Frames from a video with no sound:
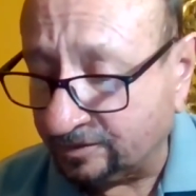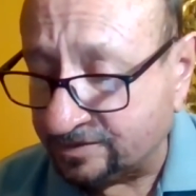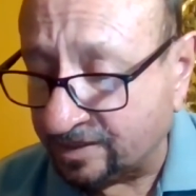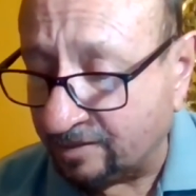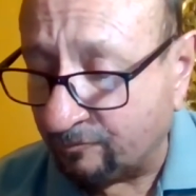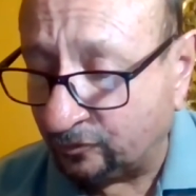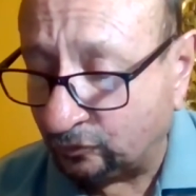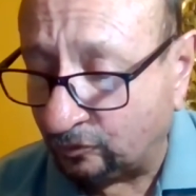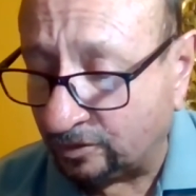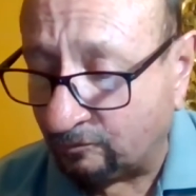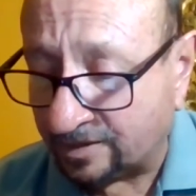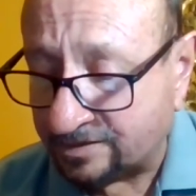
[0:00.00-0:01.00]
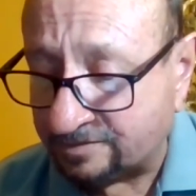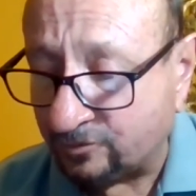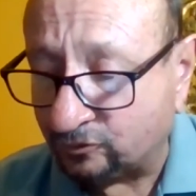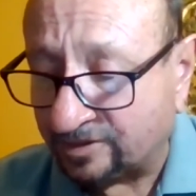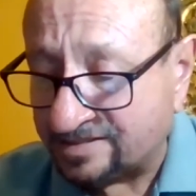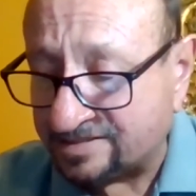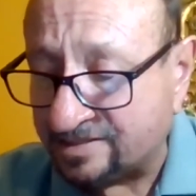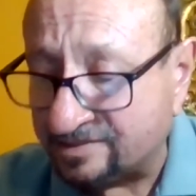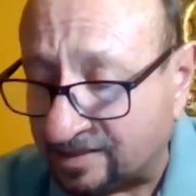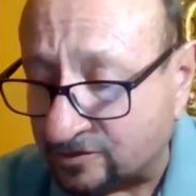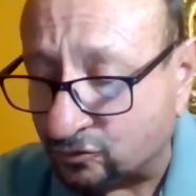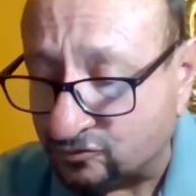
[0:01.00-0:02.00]
Dice que Puerto Rico ha recibido
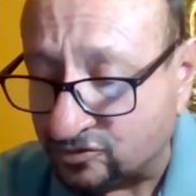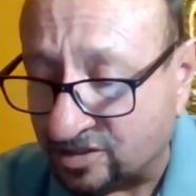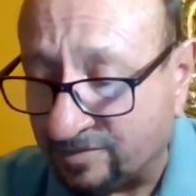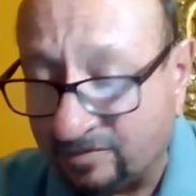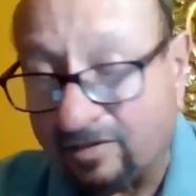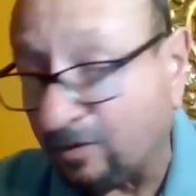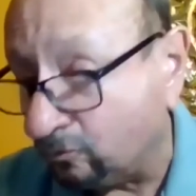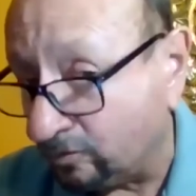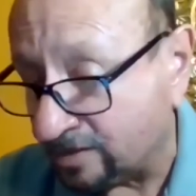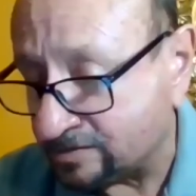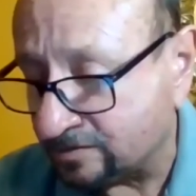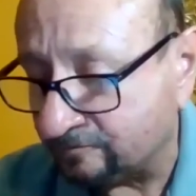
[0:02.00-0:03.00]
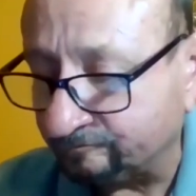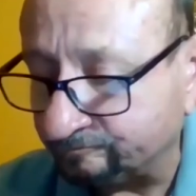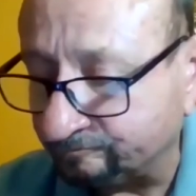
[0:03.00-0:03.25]
311 mil vacunas.